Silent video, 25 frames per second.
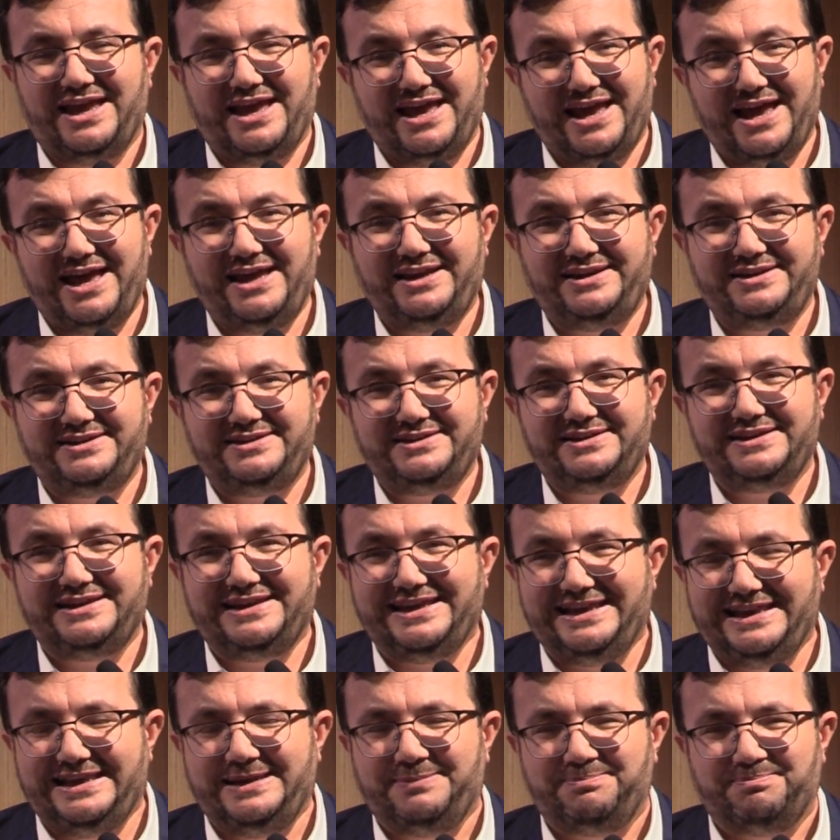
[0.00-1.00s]
Eğer
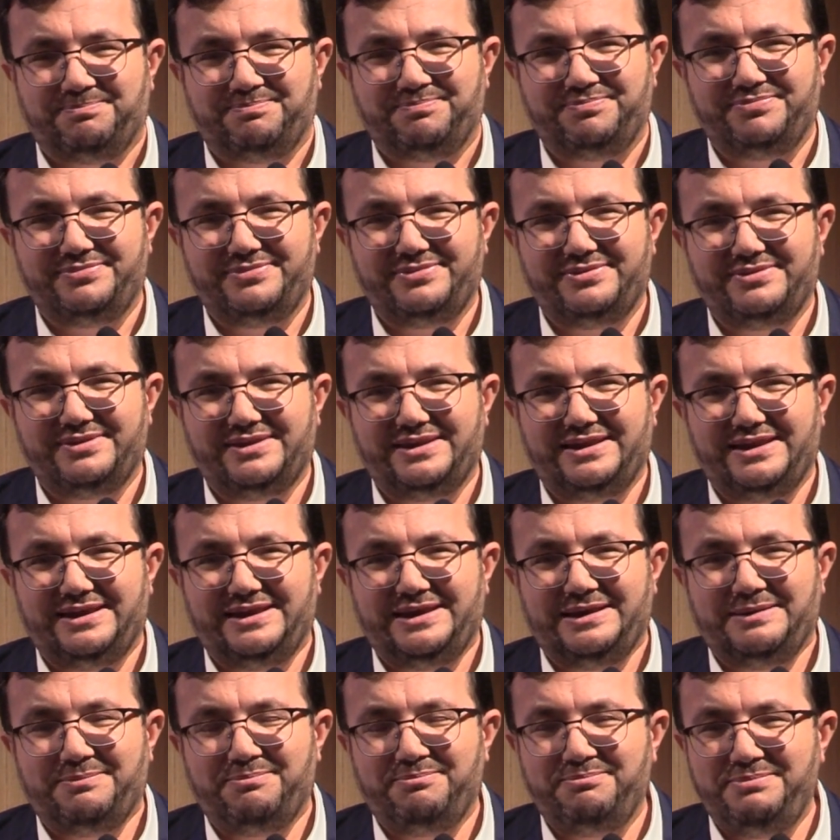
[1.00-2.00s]
ilim
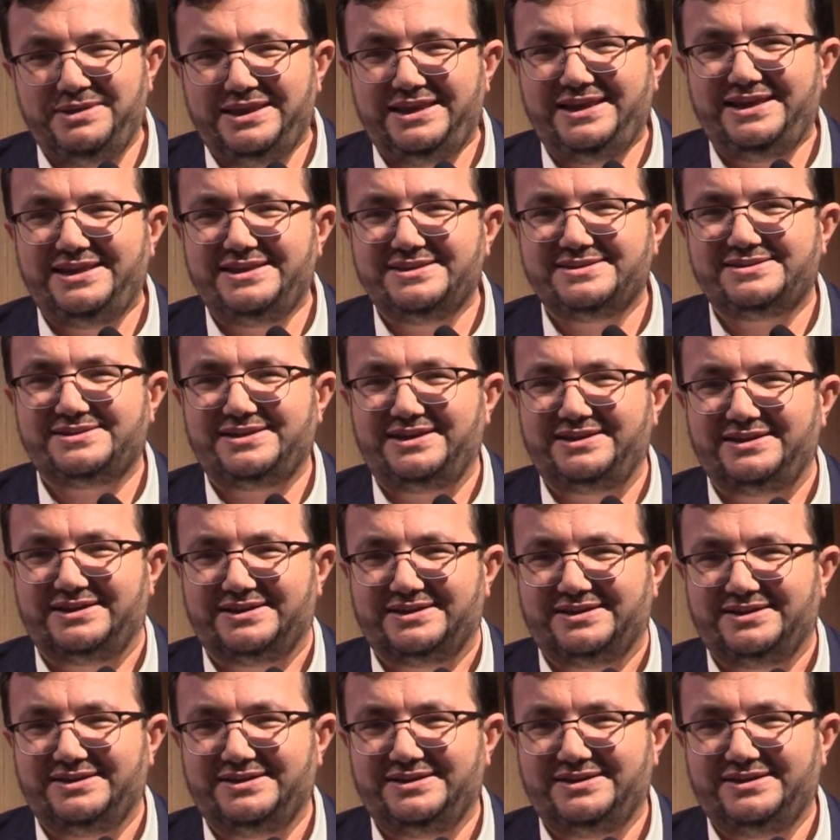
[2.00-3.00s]
bir
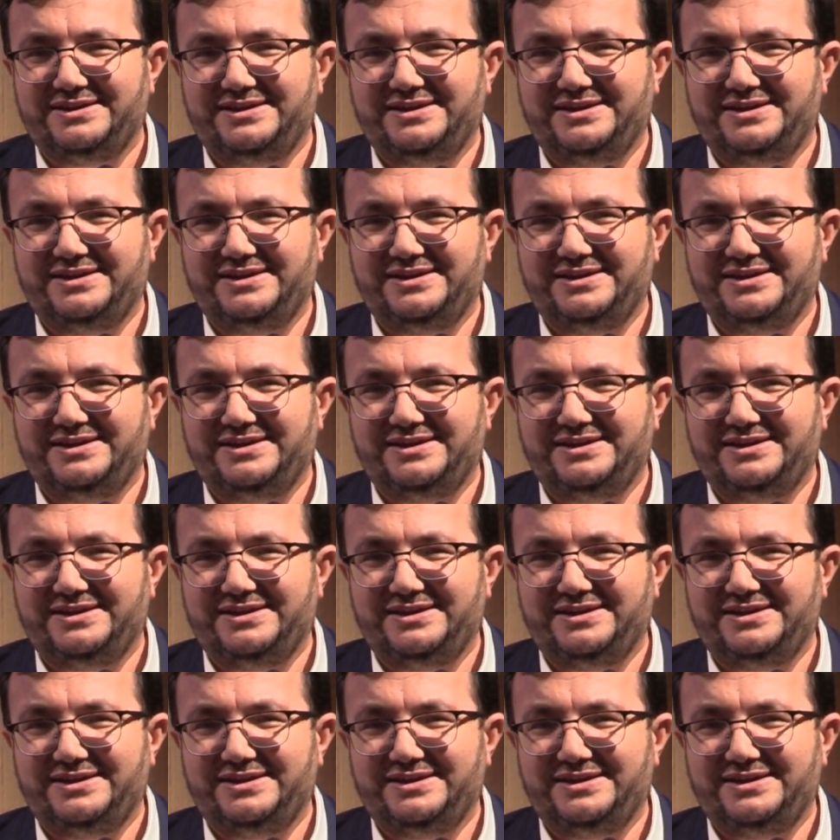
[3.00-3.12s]
insanı